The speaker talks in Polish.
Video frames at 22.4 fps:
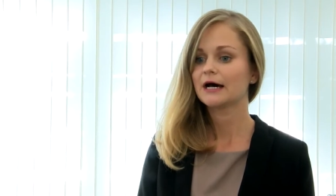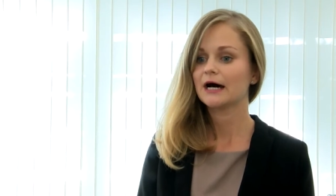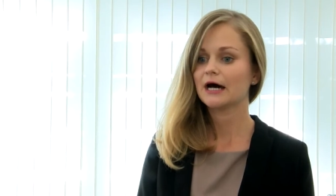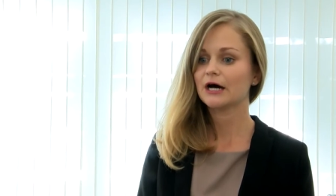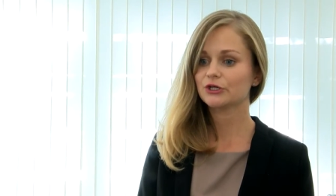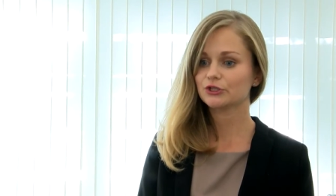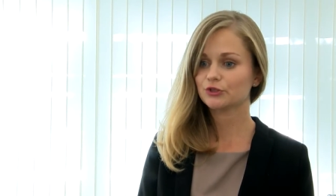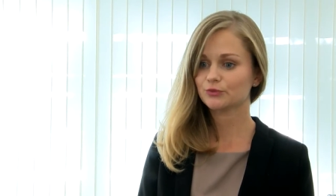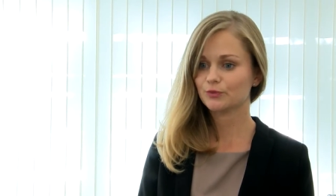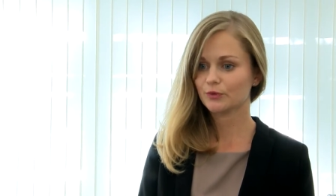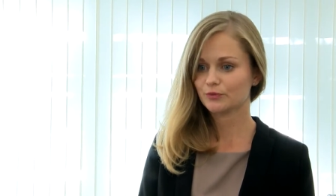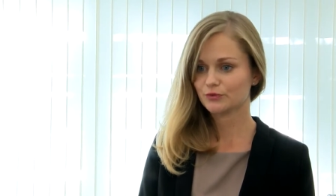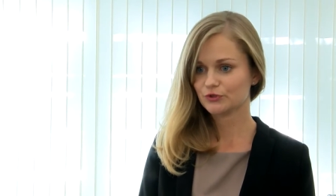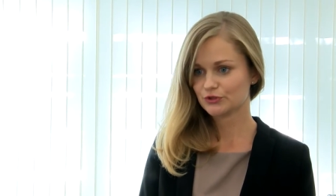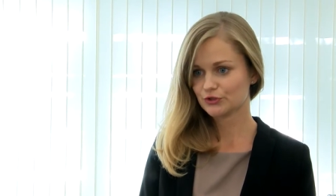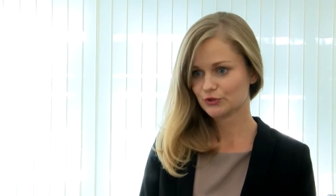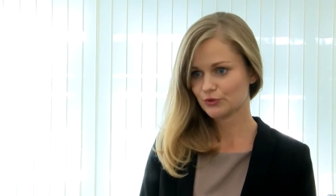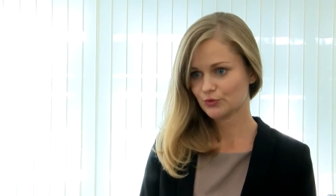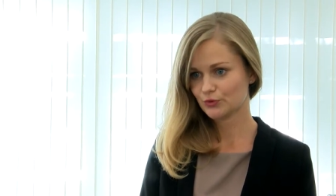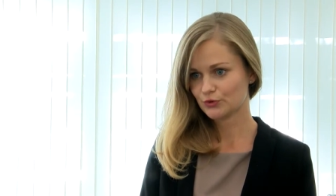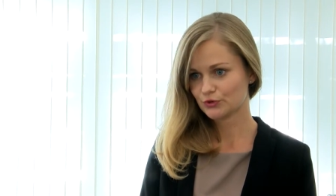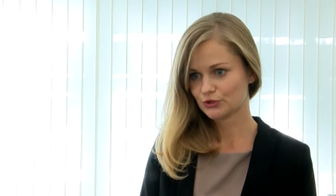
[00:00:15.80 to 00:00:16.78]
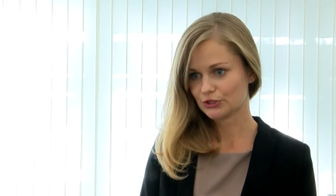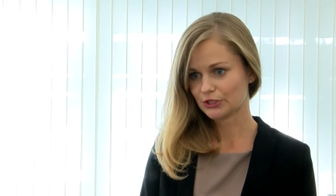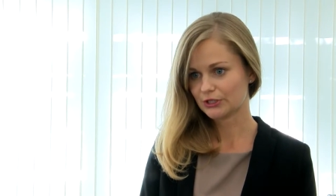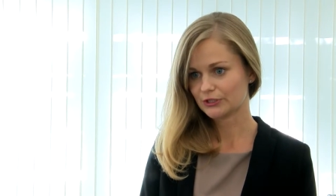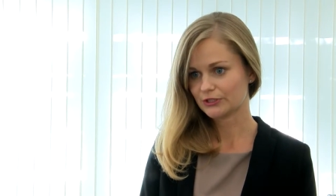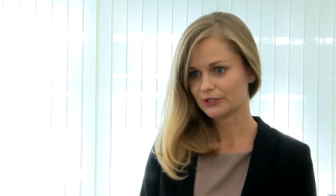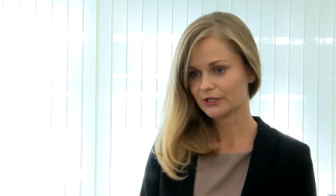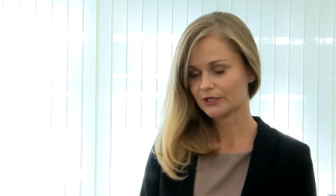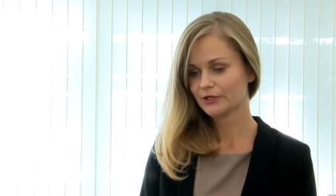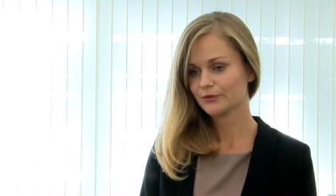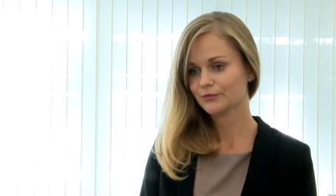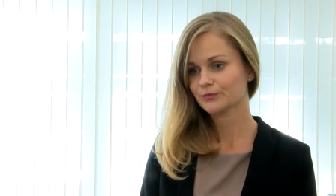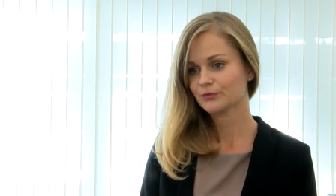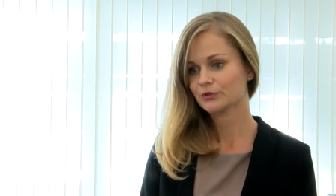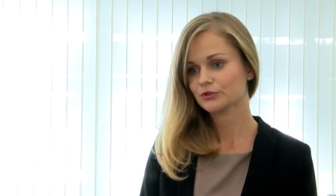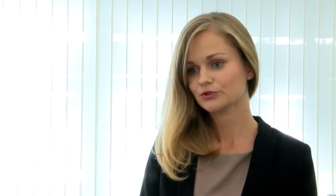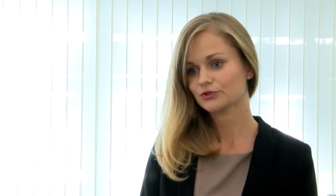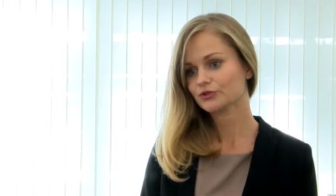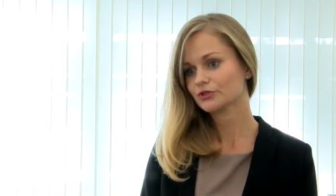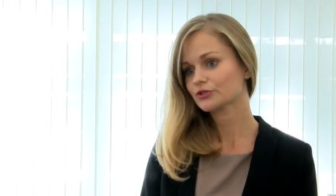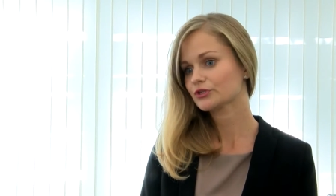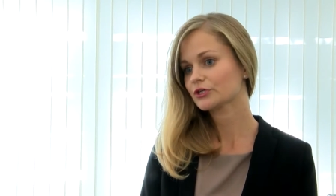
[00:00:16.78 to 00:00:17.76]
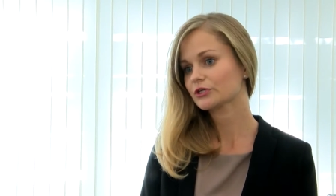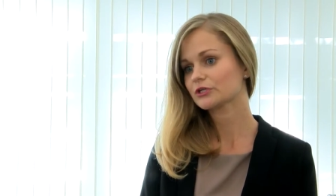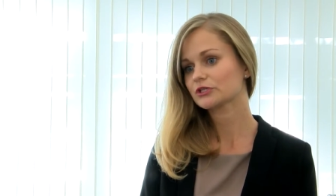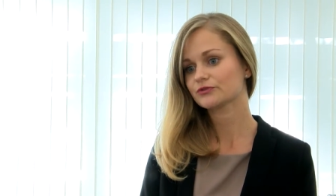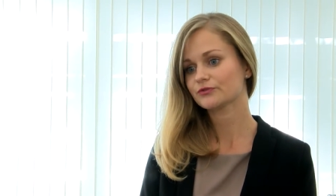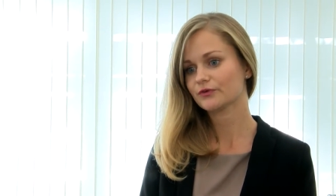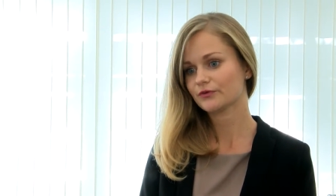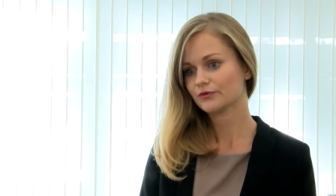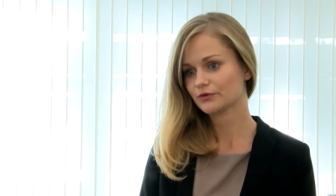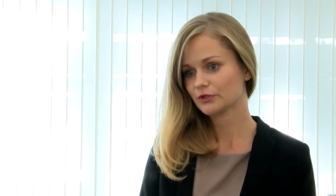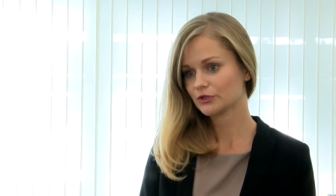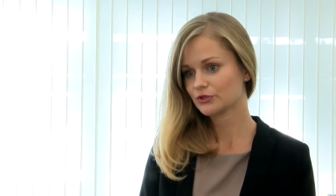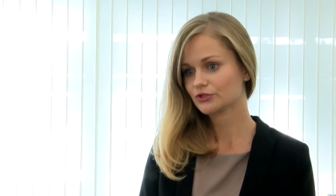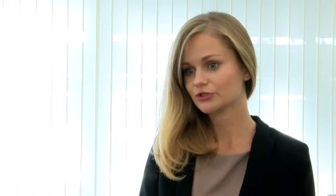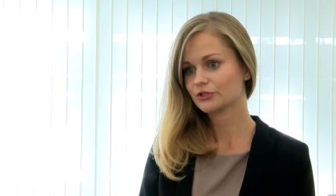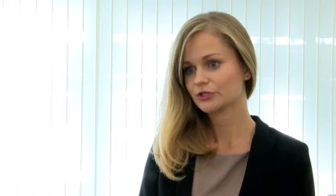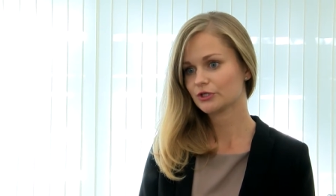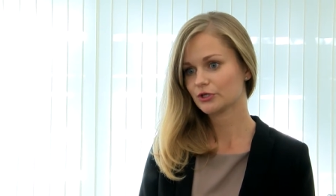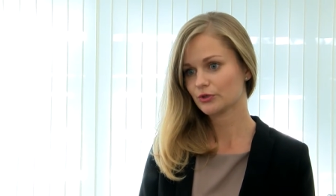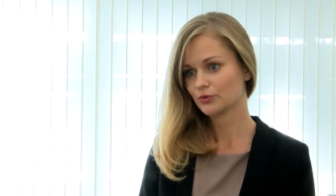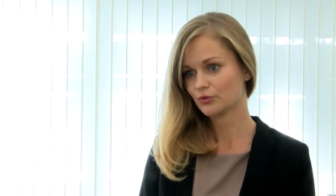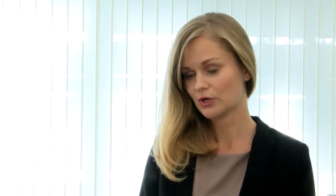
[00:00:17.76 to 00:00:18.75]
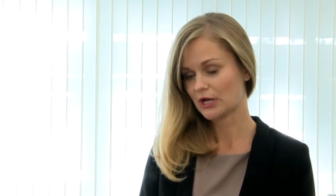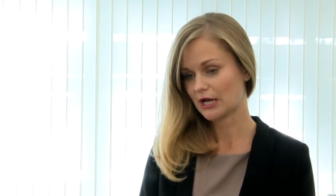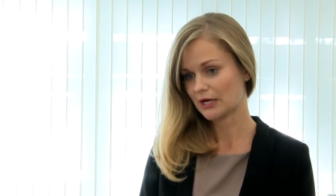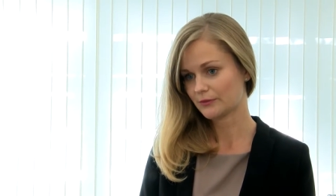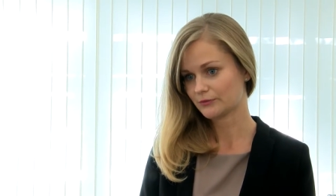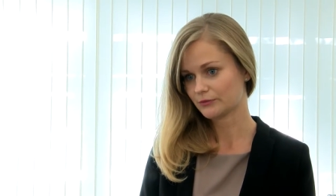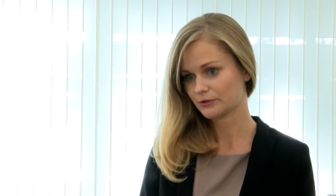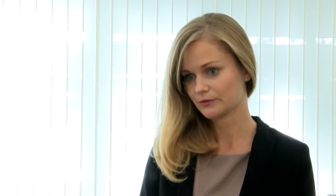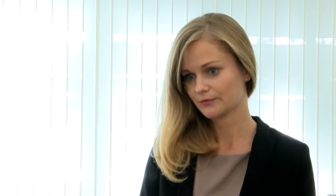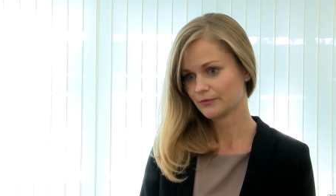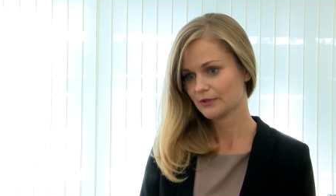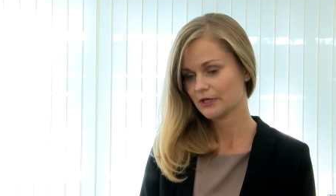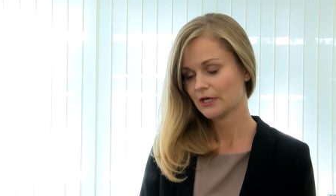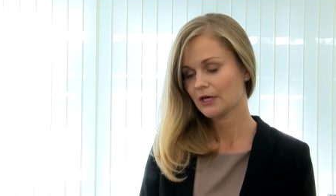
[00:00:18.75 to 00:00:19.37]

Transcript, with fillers: ani poprzez ogłoszenie, czy też jakiś wewnętrzny regulamin.